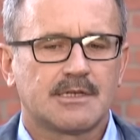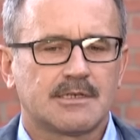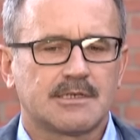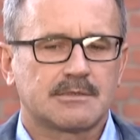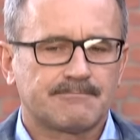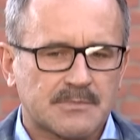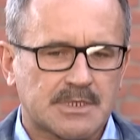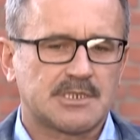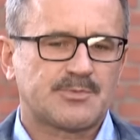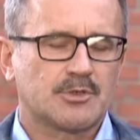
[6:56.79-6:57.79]
e,
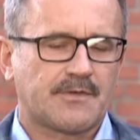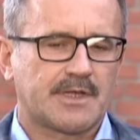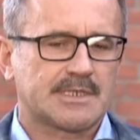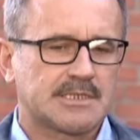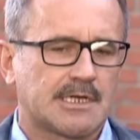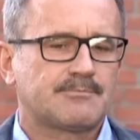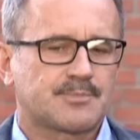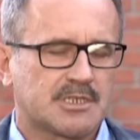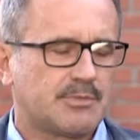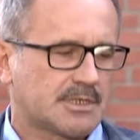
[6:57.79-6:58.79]
też potwierdza
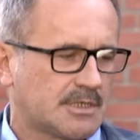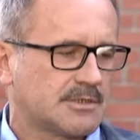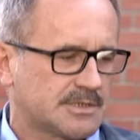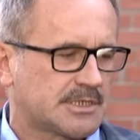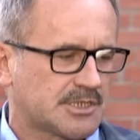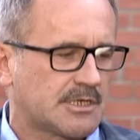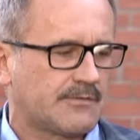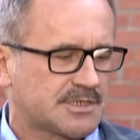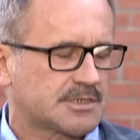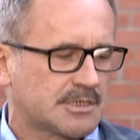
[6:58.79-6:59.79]
przebieg tego zdarzenia
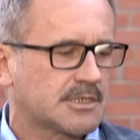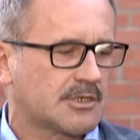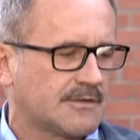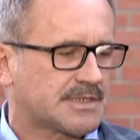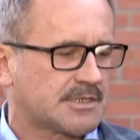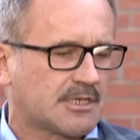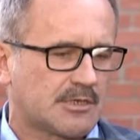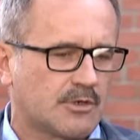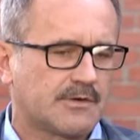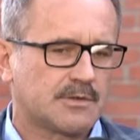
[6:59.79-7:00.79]
właśnie, że ten kierowca nie
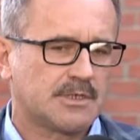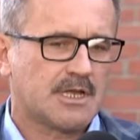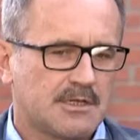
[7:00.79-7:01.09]
hamował i